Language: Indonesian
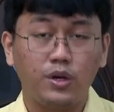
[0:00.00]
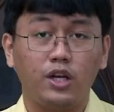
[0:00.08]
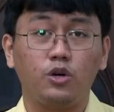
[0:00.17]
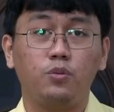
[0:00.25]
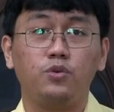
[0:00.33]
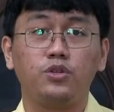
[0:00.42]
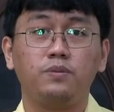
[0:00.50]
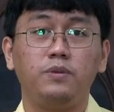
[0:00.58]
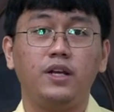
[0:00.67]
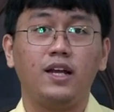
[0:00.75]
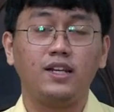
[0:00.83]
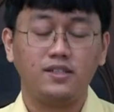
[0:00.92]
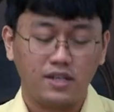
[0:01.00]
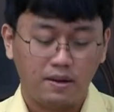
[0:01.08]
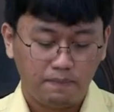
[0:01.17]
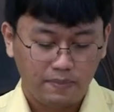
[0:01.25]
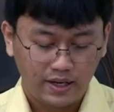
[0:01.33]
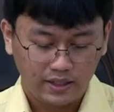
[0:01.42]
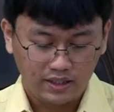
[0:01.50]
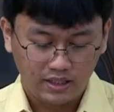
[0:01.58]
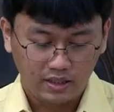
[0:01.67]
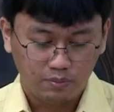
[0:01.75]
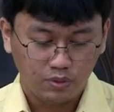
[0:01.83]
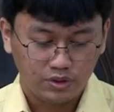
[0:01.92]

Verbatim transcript: ayat 29 sampai 39.